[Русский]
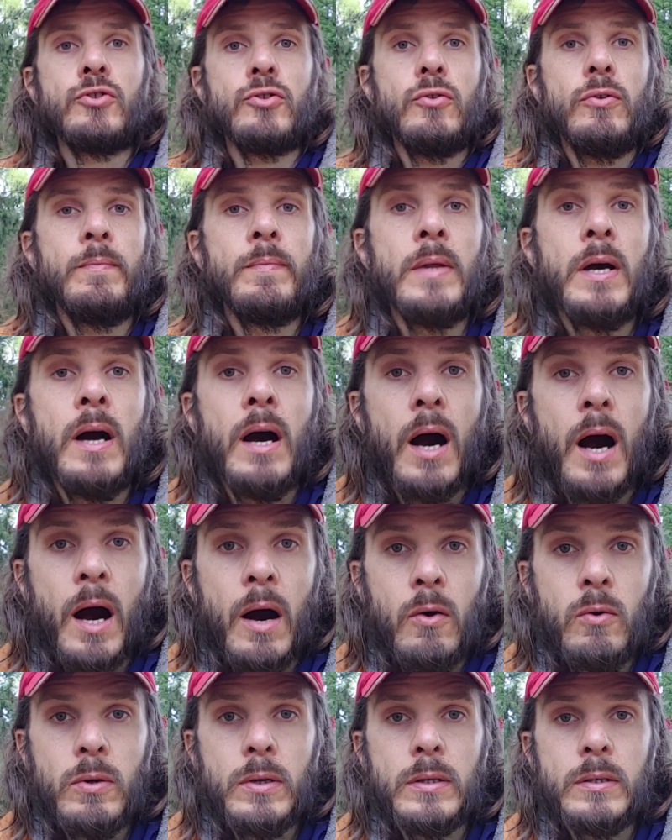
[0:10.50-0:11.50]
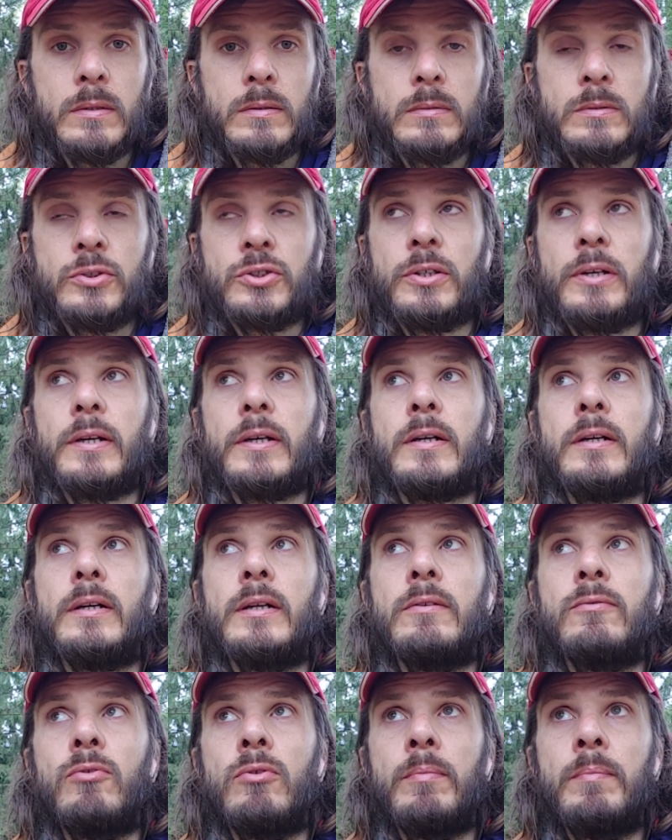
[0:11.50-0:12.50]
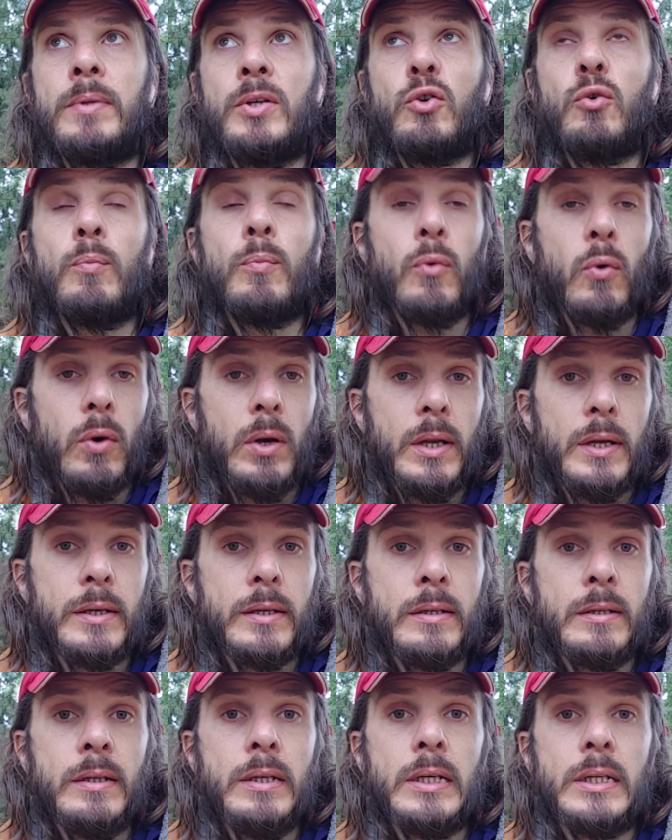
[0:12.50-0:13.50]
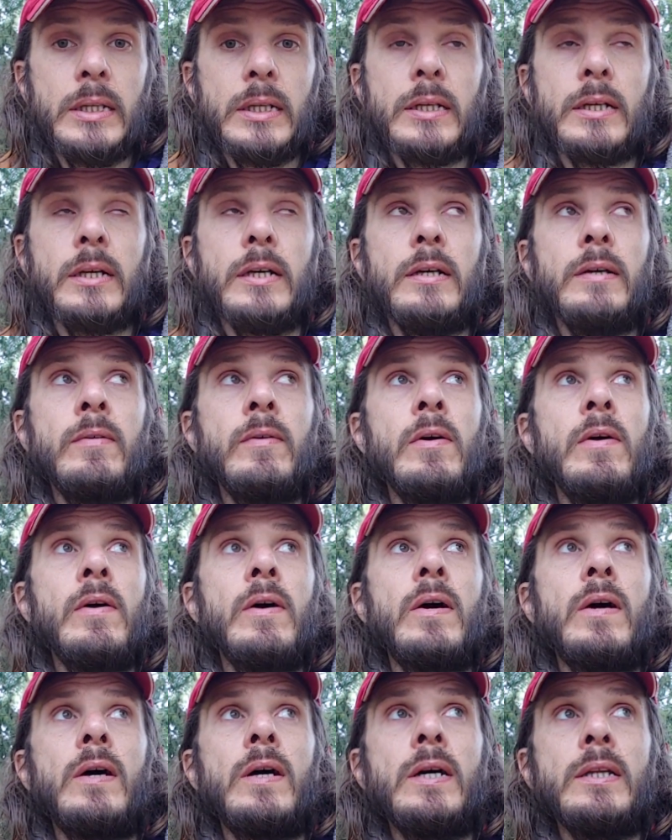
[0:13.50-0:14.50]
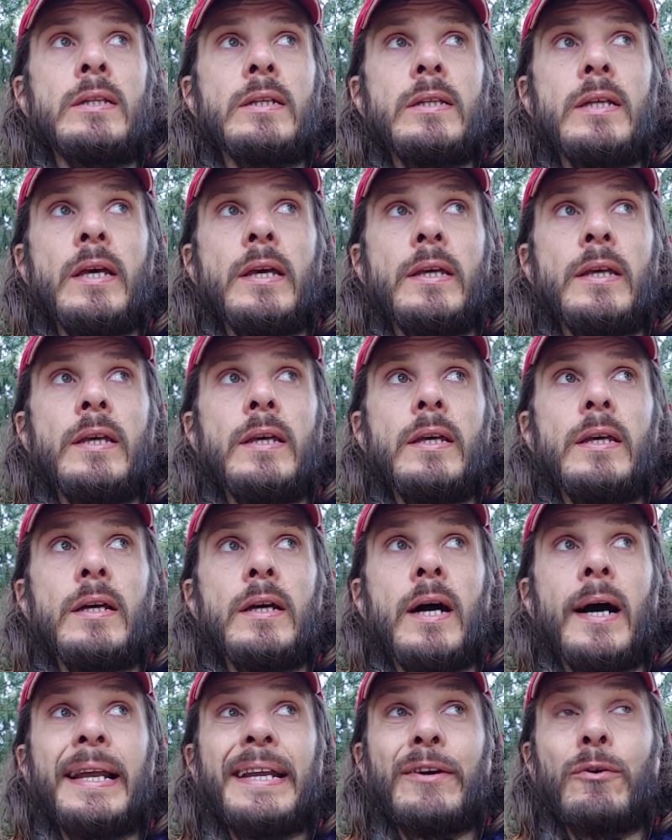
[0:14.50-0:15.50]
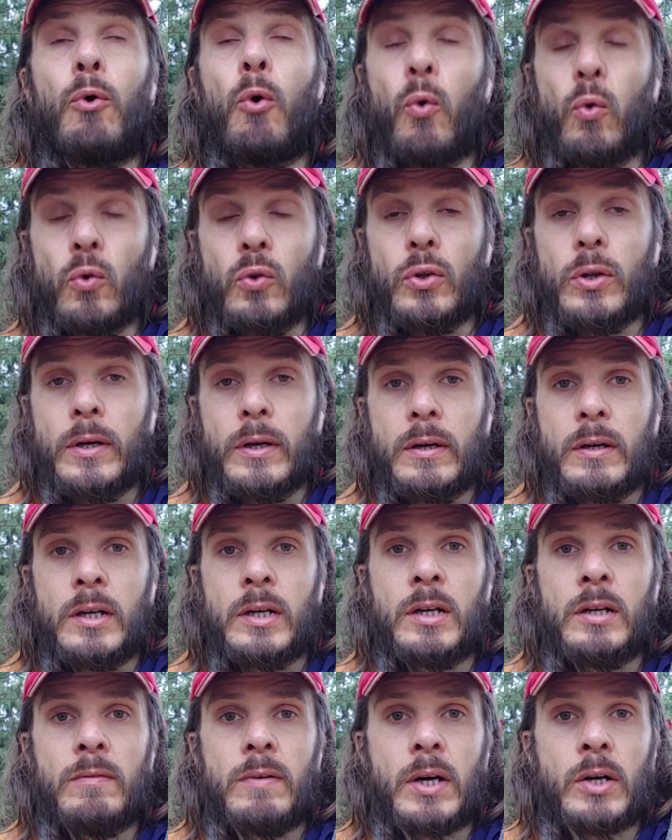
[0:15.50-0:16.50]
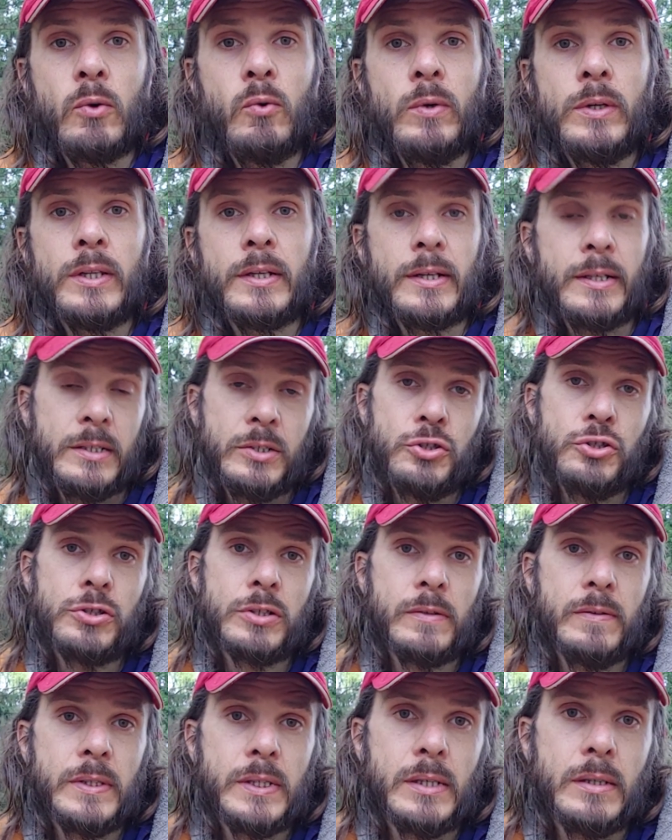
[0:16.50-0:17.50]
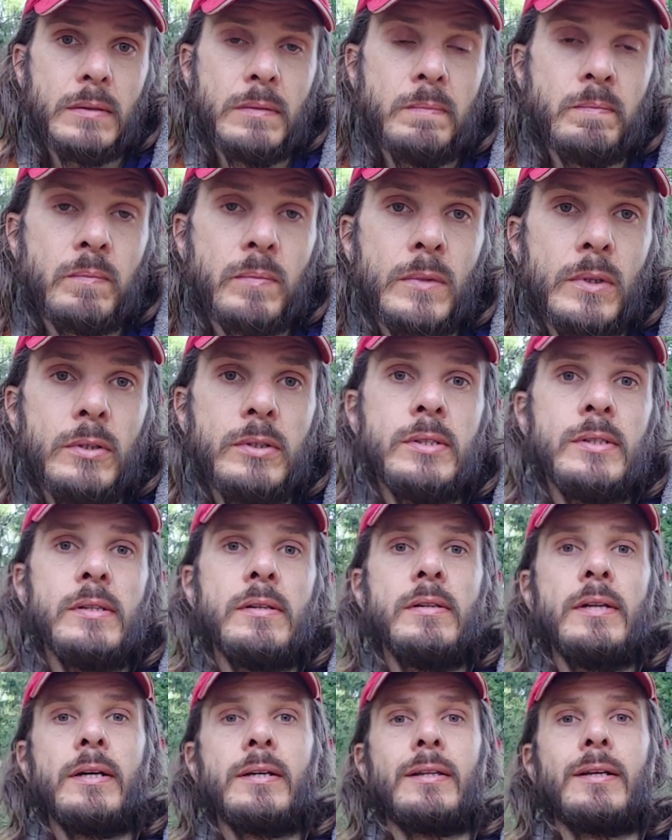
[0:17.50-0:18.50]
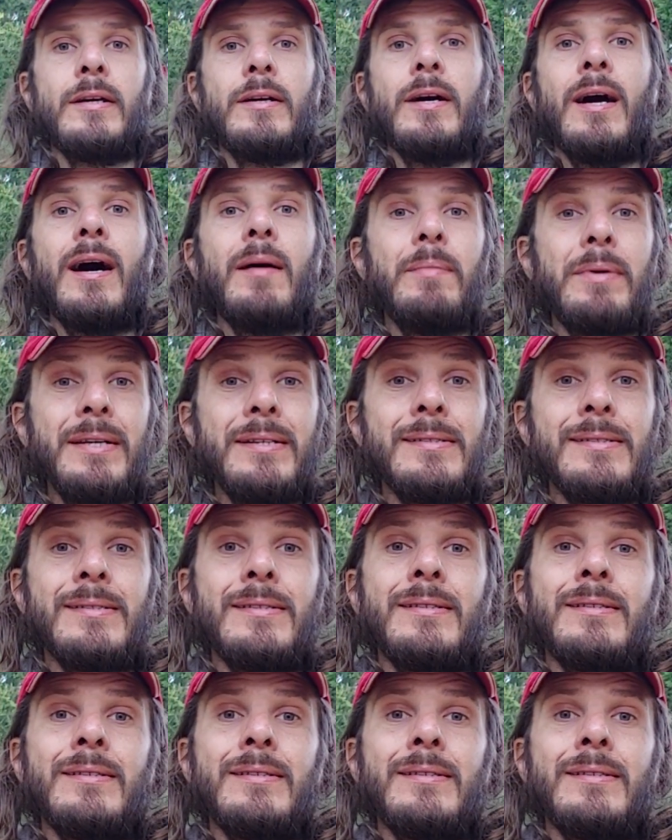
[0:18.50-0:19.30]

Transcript: что аура человека, его биополе и энергия – это некий ореол вокруг энергетического тела. То есть некоторый обрез,